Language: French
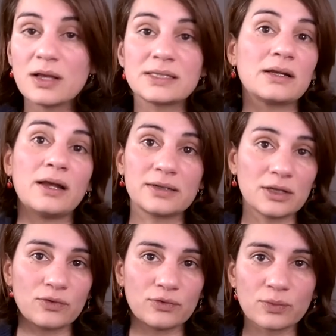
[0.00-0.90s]
c'est clair et
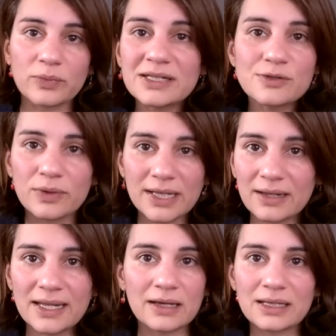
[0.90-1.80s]
net que vous tomberez sur une
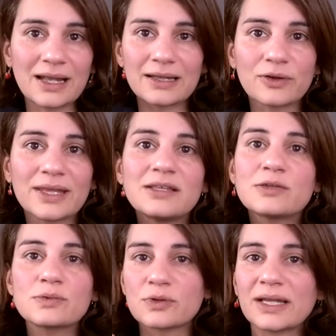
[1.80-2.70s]
arnaque. La
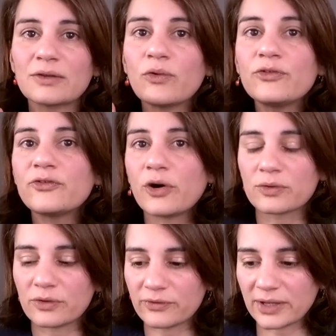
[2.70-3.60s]
tentation serait trop
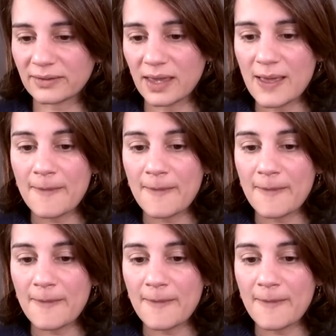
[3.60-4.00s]
forte en fait.